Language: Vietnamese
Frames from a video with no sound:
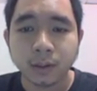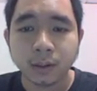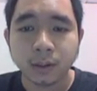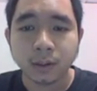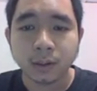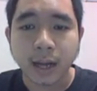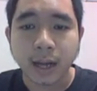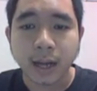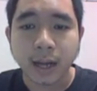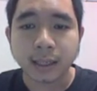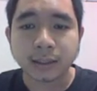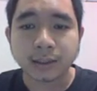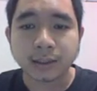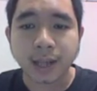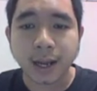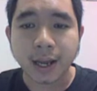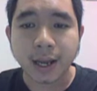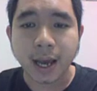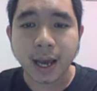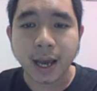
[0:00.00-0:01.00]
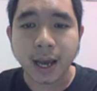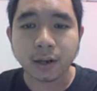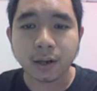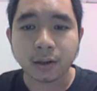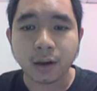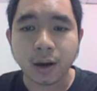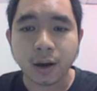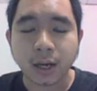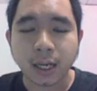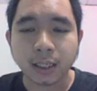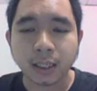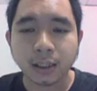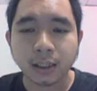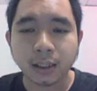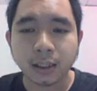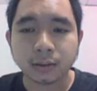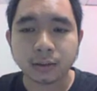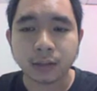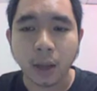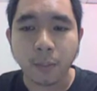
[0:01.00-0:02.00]
đây cái style 2 nó có cái
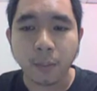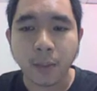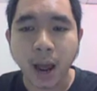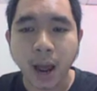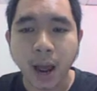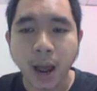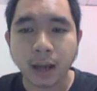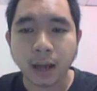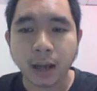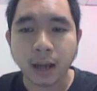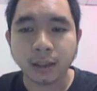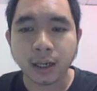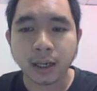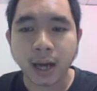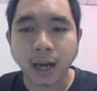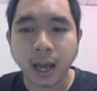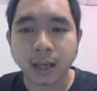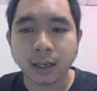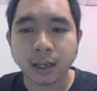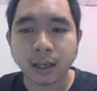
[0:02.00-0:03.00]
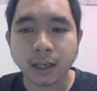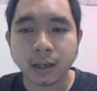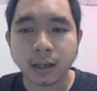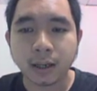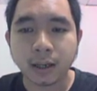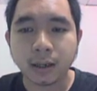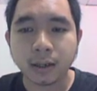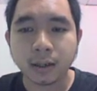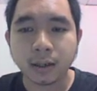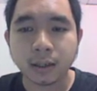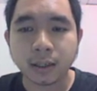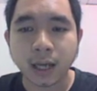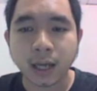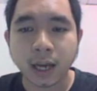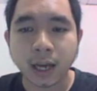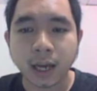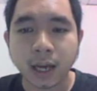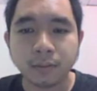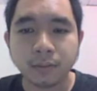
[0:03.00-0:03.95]
top 3 ở trên đây cái